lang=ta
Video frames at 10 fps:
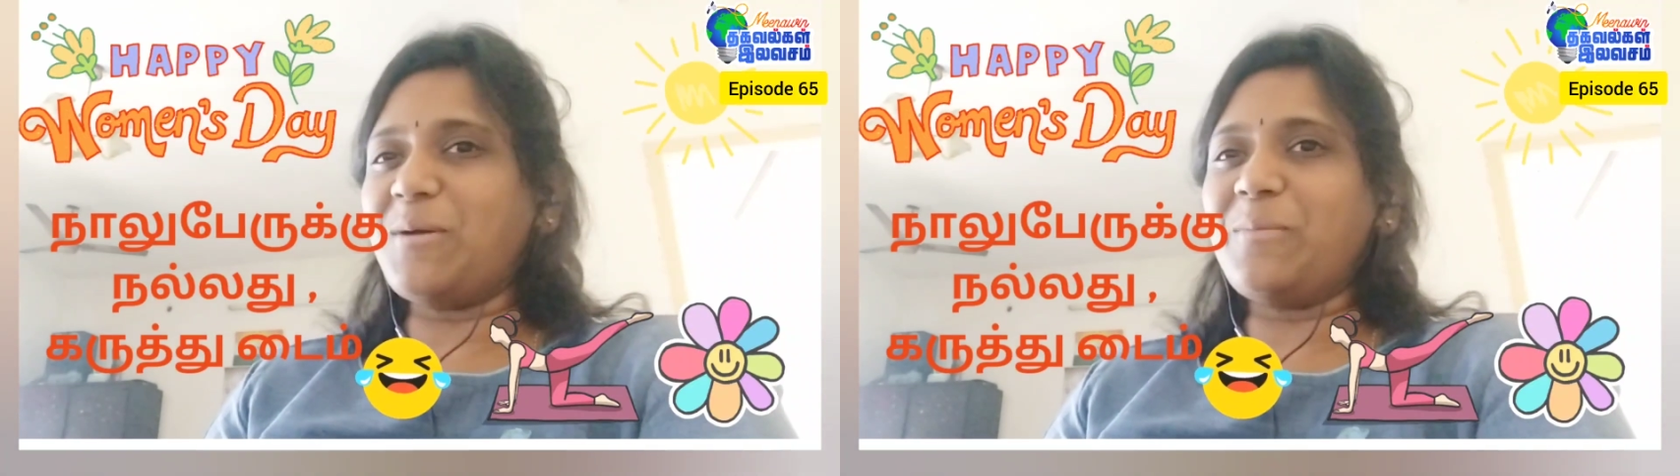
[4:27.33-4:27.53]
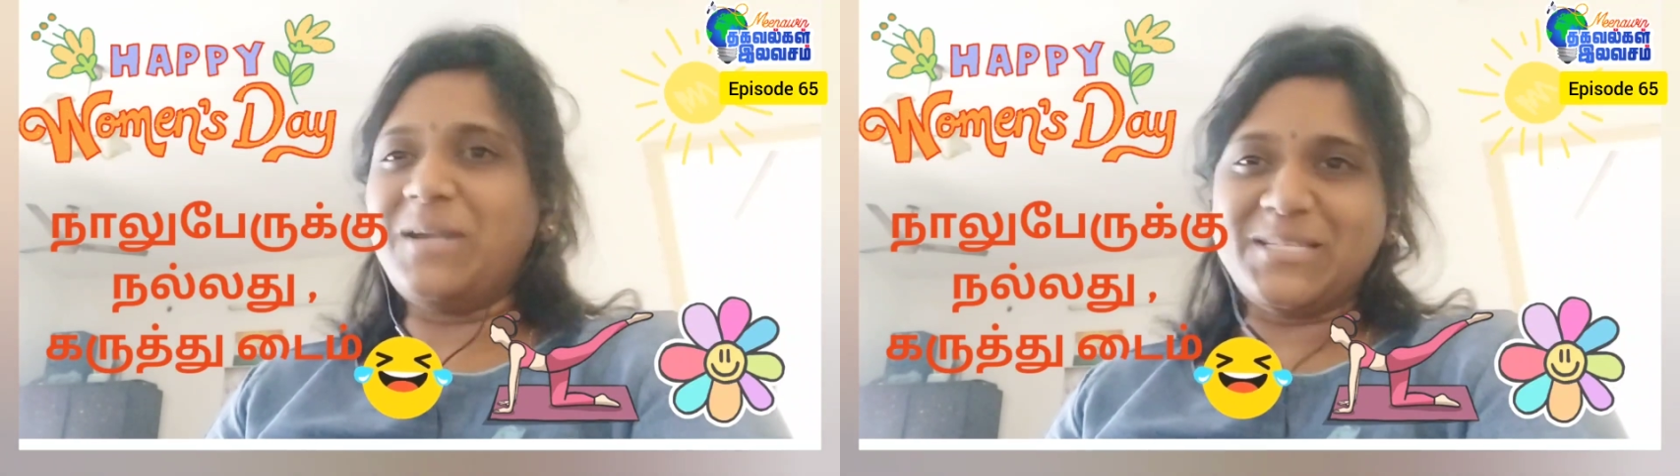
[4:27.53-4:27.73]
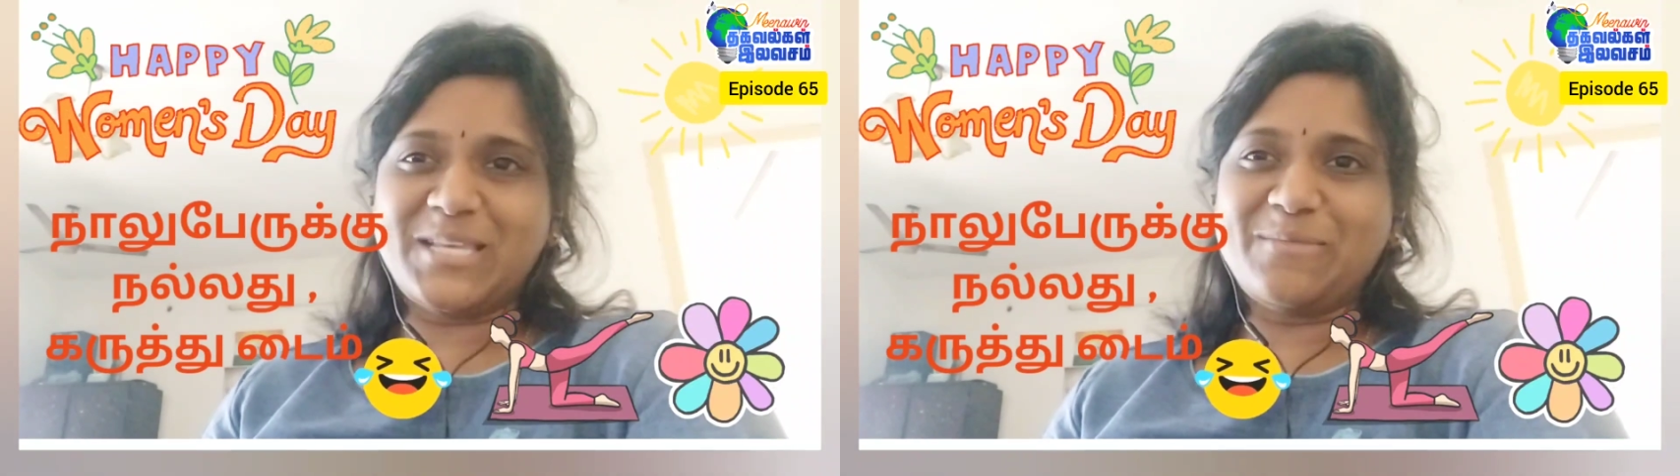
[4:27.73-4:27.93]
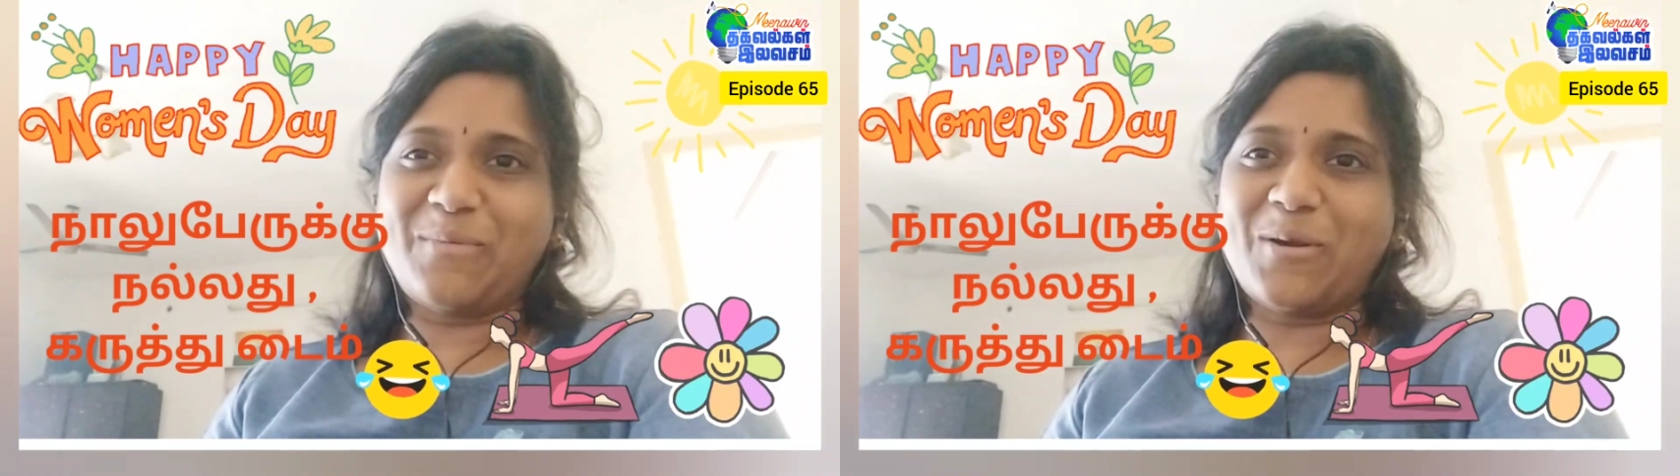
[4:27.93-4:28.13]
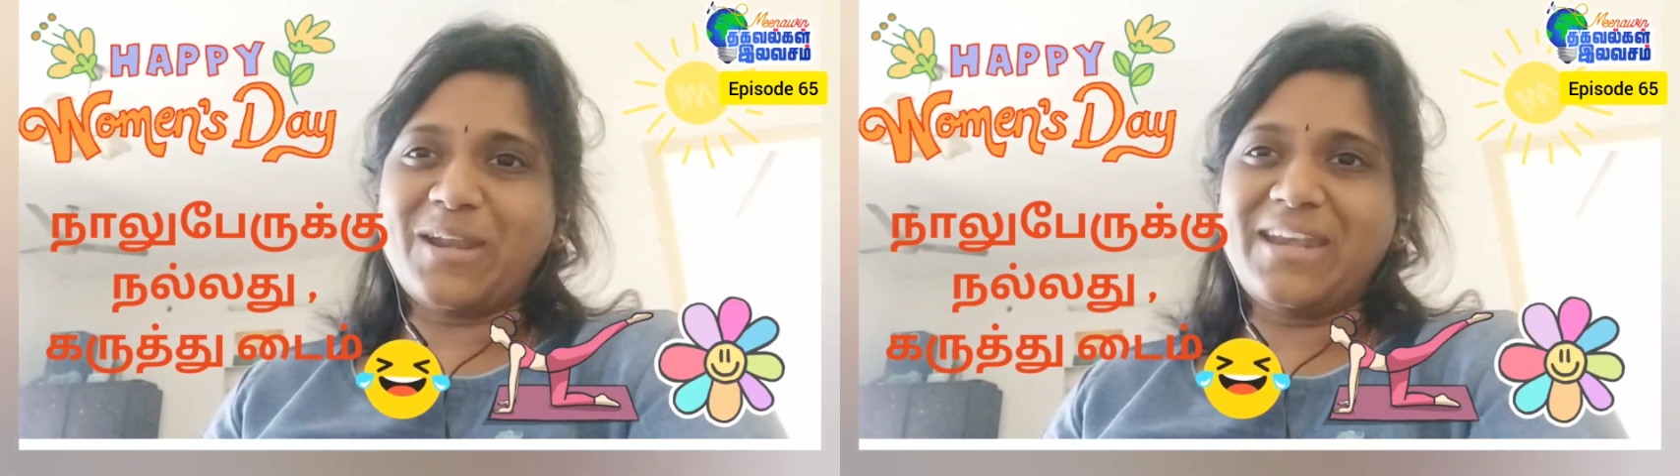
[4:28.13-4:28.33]
மோமெண்ட் இஸ்
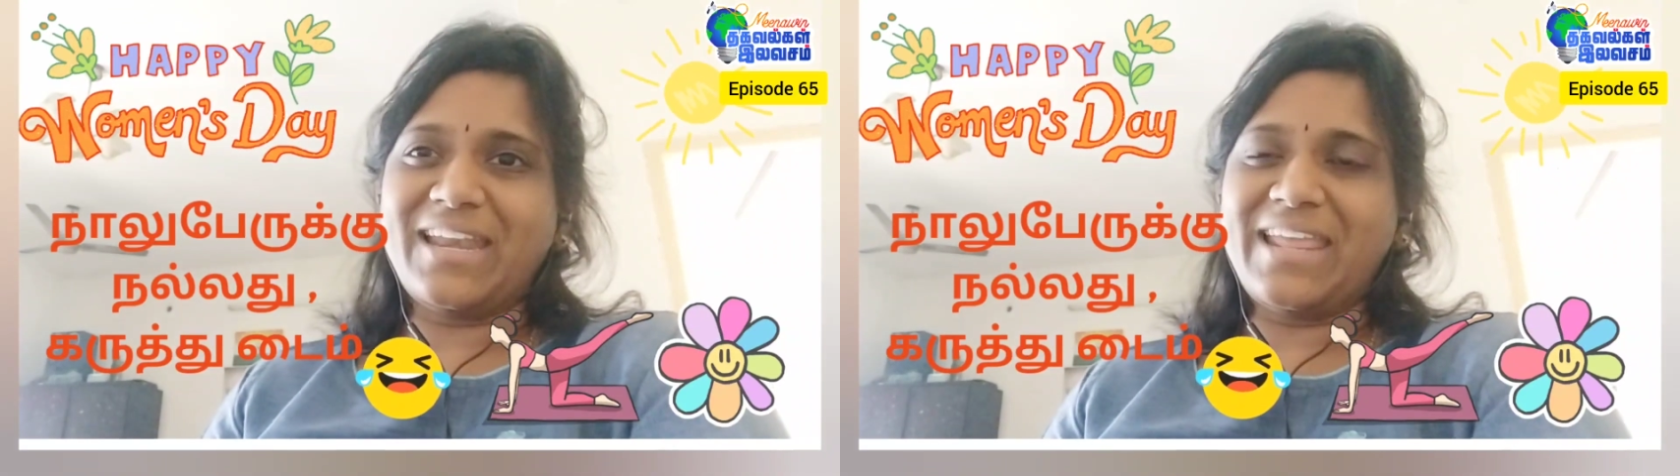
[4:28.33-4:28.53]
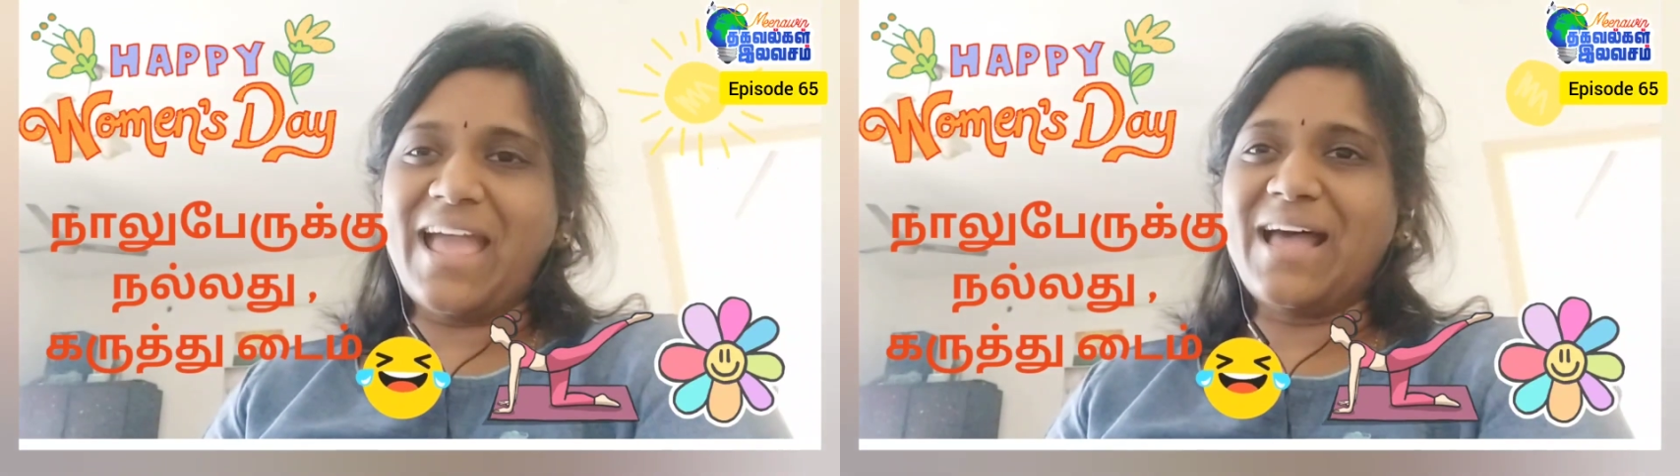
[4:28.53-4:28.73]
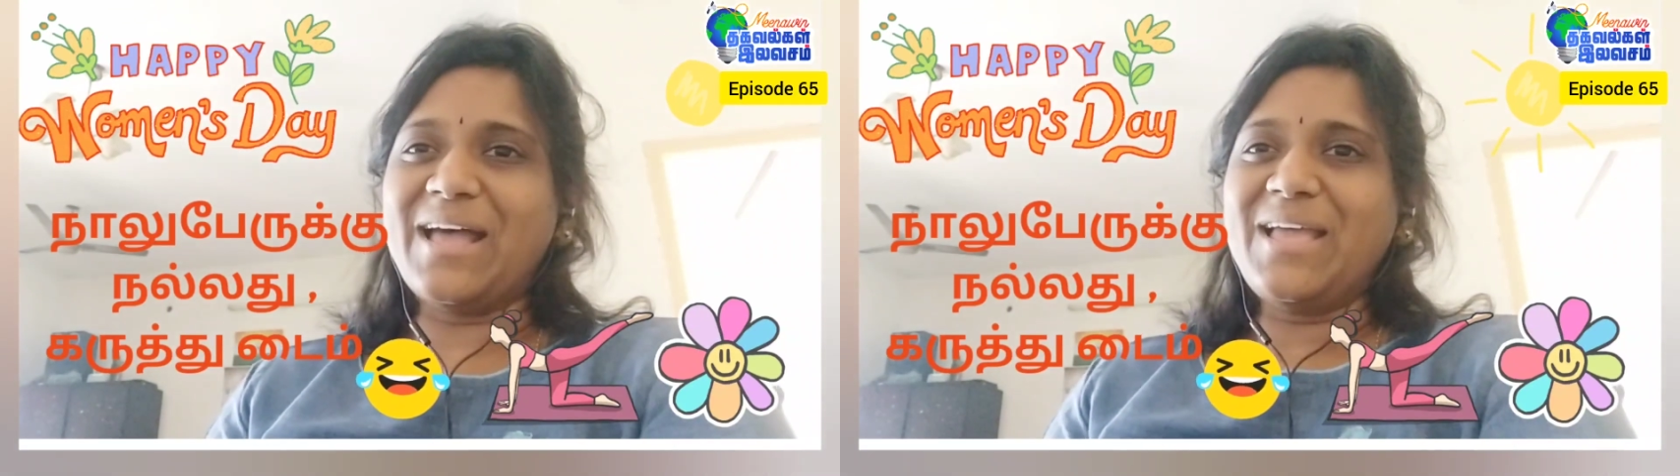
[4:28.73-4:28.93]
இம்பார்ட்டண்ட் இல்லையா